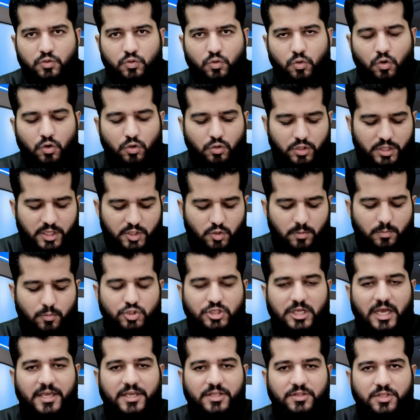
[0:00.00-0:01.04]
तो ये जो
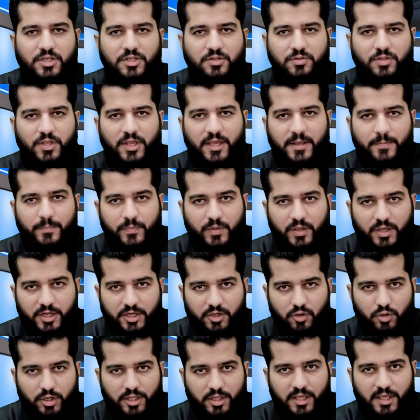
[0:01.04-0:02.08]
मुजाहिदीन थे
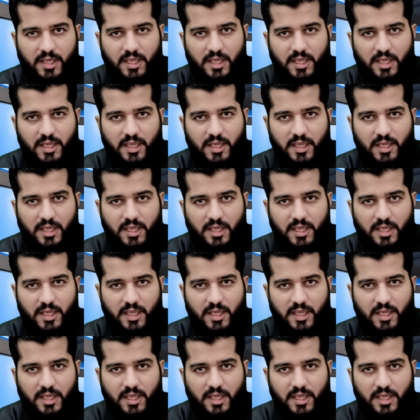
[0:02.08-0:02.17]
इन्होंने